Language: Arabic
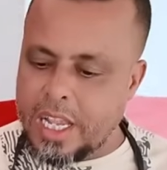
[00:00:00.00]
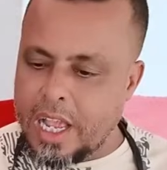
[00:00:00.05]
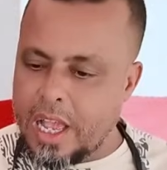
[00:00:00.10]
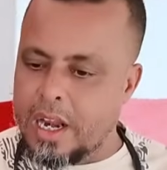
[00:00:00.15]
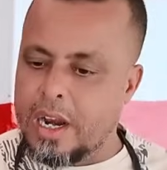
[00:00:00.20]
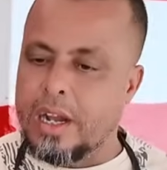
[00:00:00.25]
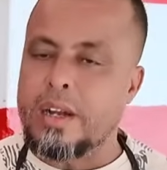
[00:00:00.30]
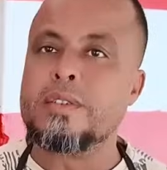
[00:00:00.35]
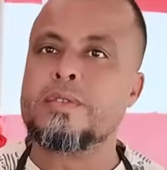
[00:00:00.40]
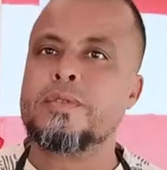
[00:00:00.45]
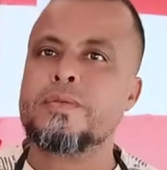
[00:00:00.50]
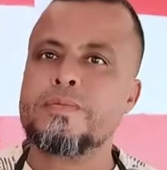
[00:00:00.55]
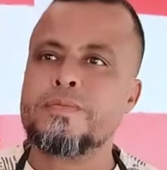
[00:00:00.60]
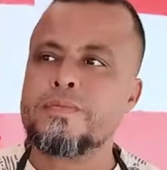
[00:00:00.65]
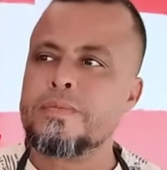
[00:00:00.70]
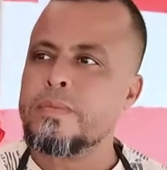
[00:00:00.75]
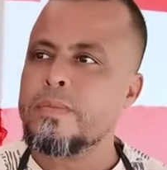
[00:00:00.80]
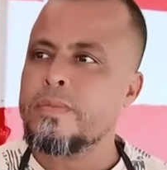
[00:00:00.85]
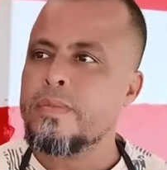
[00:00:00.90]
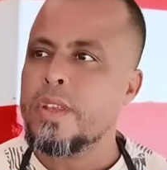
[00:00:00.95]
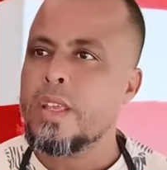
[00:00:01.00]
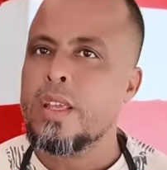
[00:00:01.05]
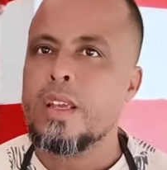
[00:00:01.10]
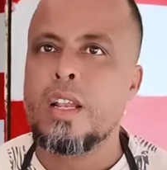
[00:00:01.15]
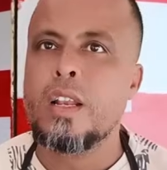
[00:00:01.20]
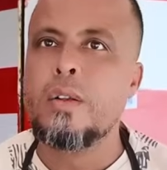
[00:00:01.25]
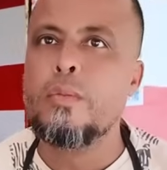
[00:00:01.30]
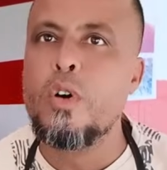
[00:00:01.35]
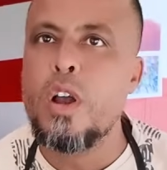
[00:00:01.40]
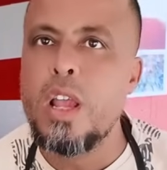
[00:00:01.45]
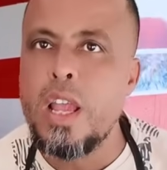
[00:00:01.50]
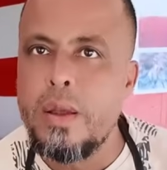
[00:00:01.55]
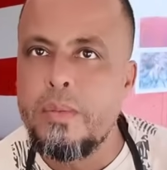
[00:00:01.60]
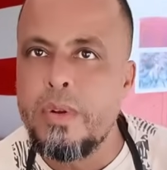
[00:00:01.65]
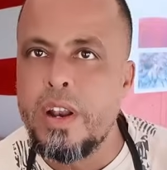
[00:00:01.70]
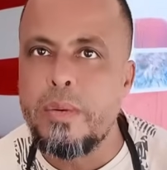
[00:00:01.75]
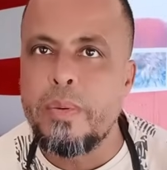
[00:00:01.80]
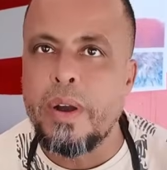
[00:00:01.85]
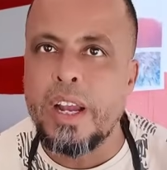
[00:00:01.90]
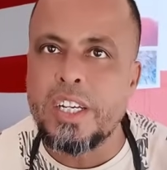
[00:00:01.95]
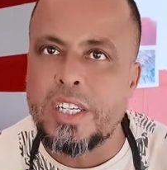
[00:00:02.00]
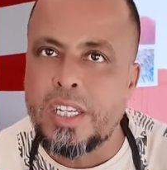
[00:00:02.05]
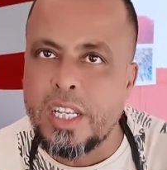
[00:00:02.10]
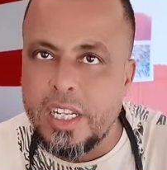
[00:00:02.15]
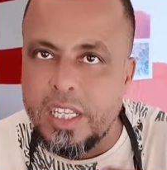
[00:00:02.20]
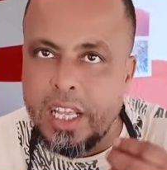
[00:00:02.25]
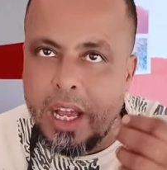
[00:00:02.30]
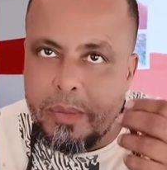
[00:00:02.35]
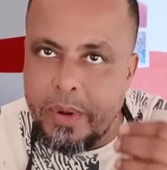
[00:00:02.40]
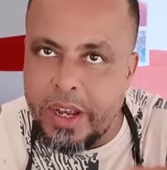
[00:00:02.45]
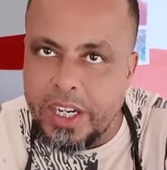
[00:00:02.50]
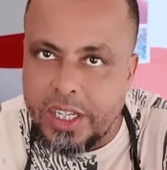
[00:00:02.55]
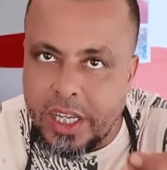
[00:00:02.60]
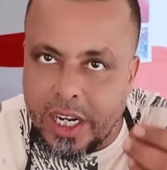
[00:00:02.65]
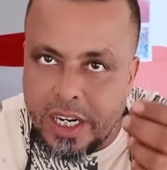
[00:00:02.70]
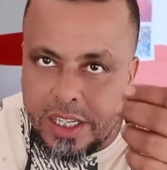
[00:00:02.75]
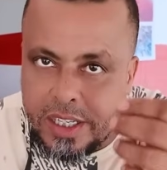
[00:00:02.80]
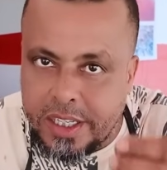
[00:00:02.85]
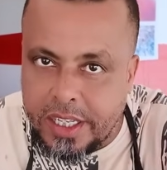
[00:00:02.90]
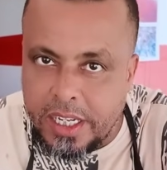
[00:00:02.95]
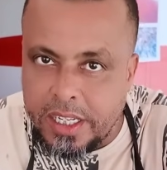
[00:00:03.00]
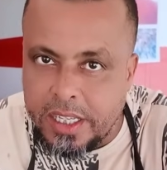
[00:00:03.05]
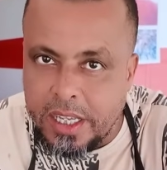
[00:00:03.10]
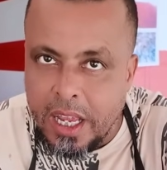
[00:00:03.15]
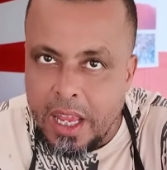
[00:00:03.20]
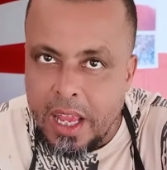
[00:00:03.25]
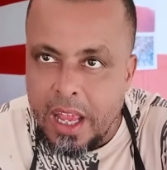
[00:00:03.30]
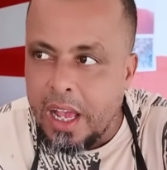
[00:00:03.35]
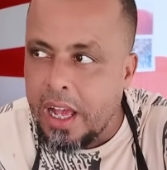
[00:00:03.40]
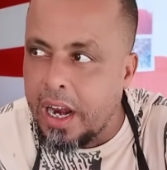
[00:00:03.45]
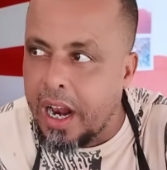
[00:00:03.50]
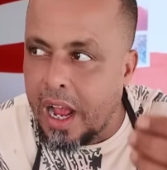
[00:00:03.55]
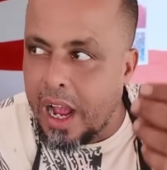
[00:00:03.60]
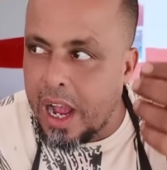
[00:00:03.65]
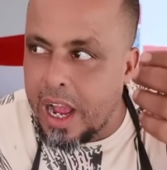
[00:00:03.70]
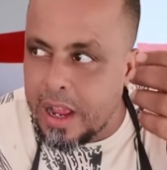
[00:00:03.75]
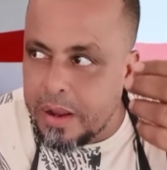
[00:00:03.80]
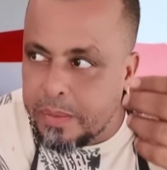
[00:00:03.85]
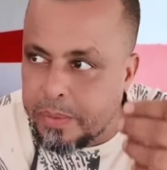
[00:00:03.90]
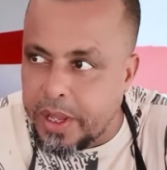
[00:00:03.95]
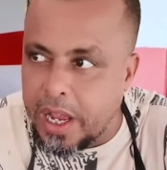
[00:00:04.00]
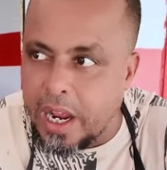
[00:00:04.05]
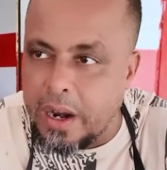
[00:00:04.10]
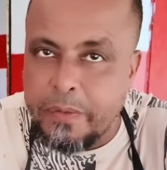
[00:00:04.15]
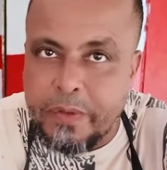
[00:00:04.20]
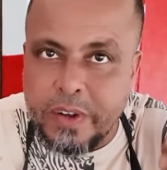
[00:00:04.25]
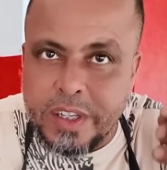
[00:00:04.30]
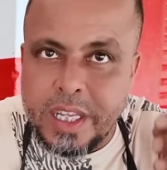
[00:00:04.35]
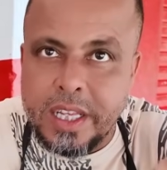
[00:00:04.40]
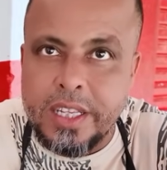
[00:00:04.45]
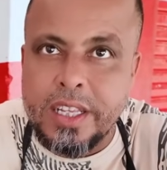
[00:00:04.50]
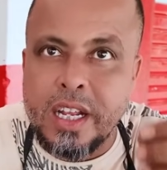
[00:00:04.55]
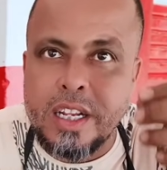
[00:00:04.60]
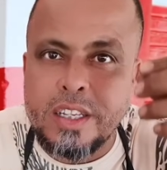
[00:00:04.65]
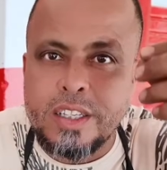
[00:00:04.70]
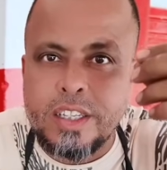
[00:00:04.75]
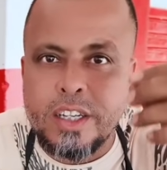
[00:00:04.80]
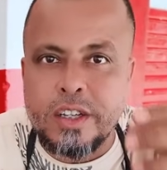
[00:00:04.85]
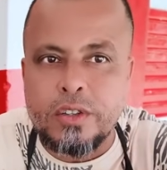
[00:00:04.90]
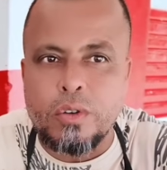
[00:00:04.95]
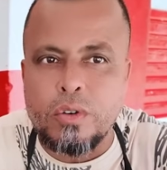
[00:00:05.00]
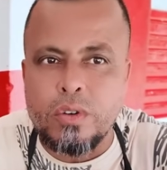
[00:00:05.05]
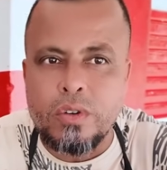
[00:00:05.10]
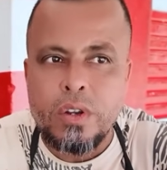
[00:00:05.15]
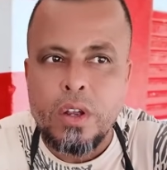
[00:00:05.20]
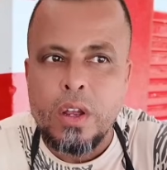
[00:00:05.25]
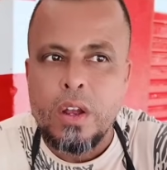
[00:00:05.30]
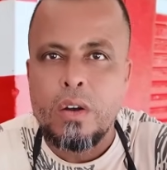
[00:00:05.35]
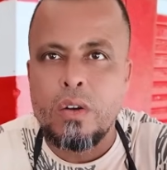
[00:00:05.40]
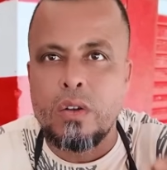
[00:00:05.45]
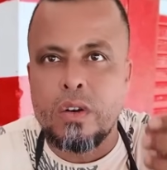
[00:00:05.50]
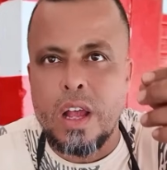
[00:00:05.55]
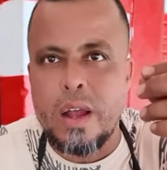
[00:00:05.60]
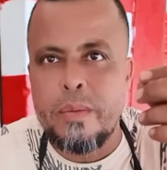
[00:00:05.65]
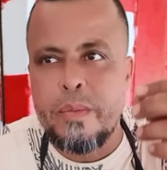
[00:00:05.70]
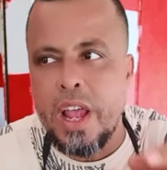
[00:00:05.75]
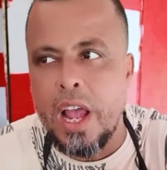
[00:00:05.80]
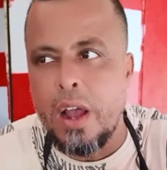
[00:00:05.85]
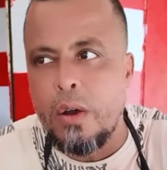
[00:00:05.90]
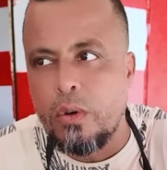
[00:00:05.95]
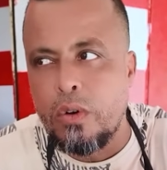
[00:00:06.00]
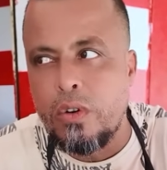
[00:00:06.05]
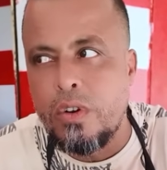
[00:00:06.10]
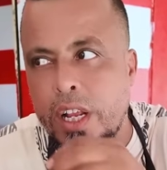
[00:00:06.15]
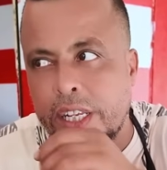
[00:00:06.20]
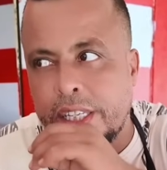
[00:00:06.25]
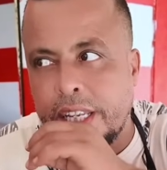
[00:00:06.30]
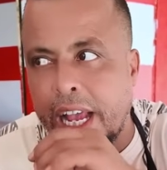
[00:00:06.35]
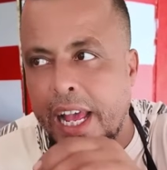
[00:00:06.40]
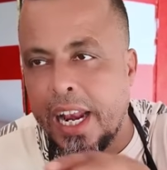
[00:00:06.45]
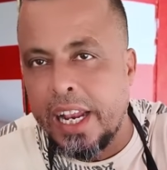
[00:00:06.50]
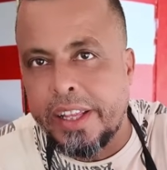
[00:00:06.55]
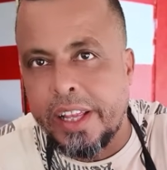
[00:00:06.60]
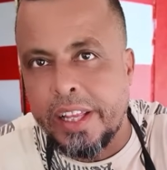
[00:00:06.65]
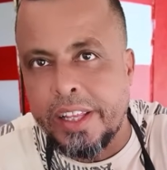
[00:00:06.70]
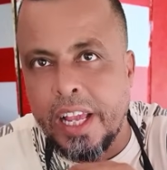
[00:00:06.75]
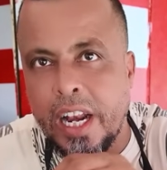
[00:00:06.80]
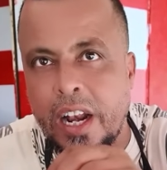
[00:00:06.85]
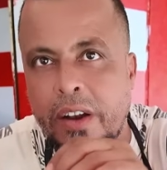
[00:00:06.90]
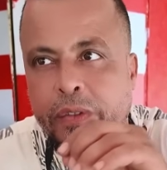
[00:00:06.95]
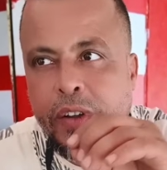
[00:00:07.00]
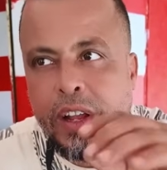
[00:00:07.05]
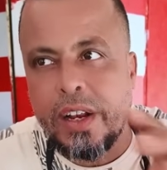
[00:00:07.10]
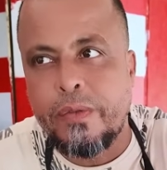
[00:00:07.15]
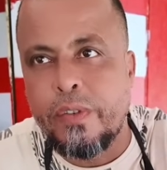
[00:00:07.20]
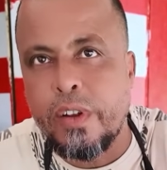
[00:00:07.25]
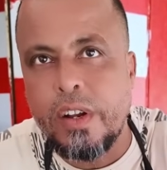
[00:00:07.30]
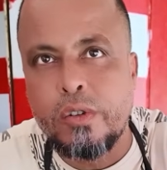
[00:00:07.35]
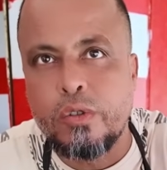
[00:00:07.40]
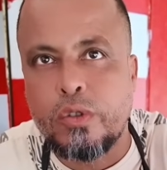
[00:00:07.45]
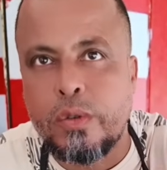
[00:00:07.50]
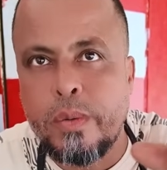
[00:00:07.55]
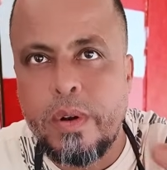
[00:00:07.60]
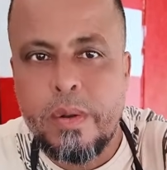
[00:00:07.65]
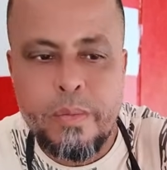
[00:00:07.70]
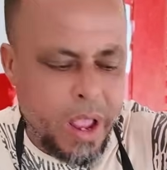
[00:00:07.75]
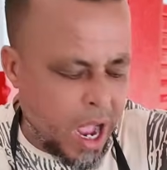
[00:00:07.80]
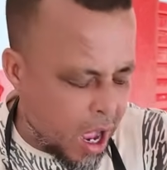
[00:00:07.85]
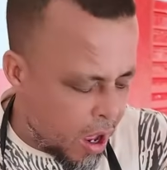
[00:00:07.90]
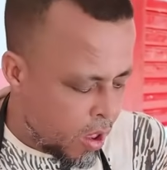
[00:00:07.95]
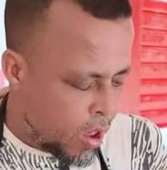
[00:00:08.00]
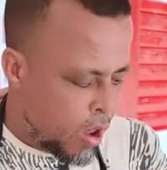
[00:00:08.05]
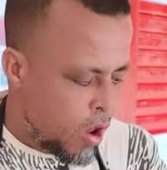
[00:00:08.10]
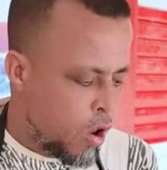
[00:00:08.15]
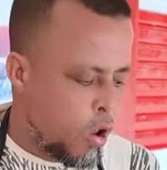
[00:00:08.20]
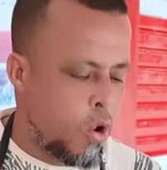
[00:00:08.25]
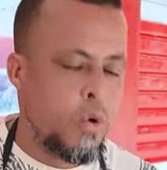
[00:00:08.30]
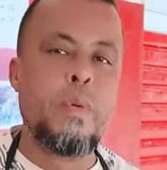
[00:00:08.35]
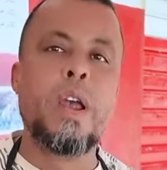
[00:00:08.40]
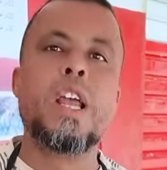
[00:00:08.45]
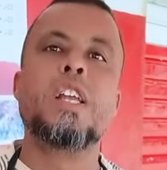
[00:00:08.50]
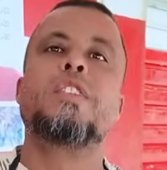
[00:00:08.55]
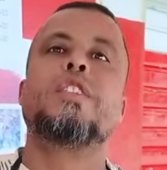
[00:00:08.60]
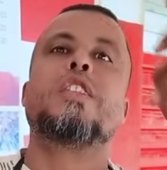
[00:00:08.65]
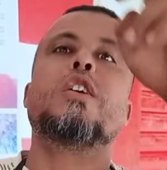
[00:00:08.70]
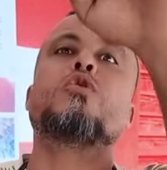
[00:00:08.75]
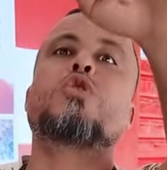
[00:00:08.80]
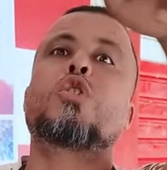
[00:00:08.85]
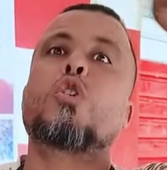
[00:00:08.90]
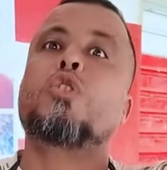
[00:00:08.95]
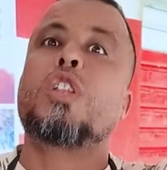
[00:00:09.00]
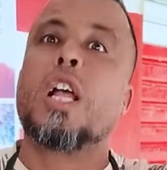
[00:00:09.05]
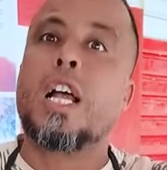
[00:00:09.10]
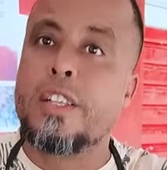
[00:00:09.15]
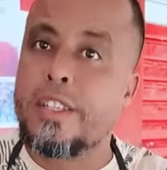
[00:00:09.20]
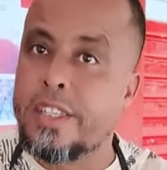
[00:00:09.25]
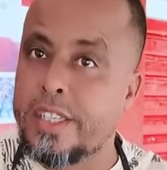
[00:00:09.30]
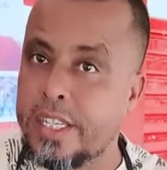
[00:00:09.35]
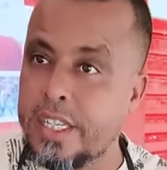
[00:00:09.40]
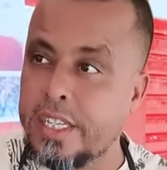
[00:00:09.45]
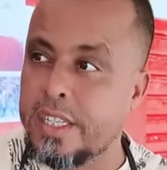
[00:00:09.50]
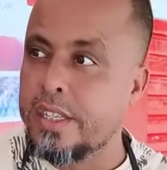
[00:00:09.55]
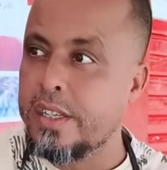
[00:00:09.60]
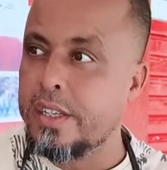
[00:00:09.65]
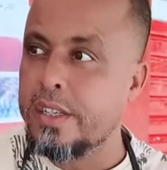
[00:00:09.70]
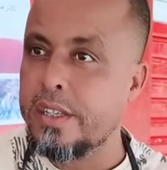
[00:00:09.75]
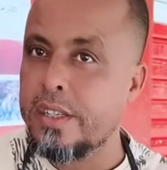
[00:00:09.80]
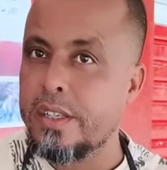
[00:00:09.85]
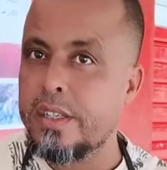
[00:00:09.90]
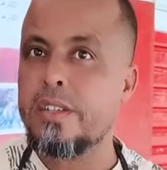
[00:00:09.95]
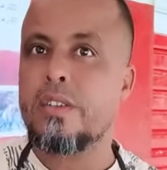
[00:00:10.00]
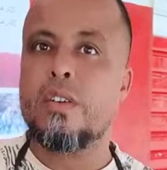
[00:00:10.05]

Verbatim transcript: دايره المهم اللي بغى يشري دابا يشري الزيت راه غيبدا الفصل ديال الزيتون والله ما يعاونوا الناس على 3000 2800 وما يديوش اخت هذا الزيت هذاك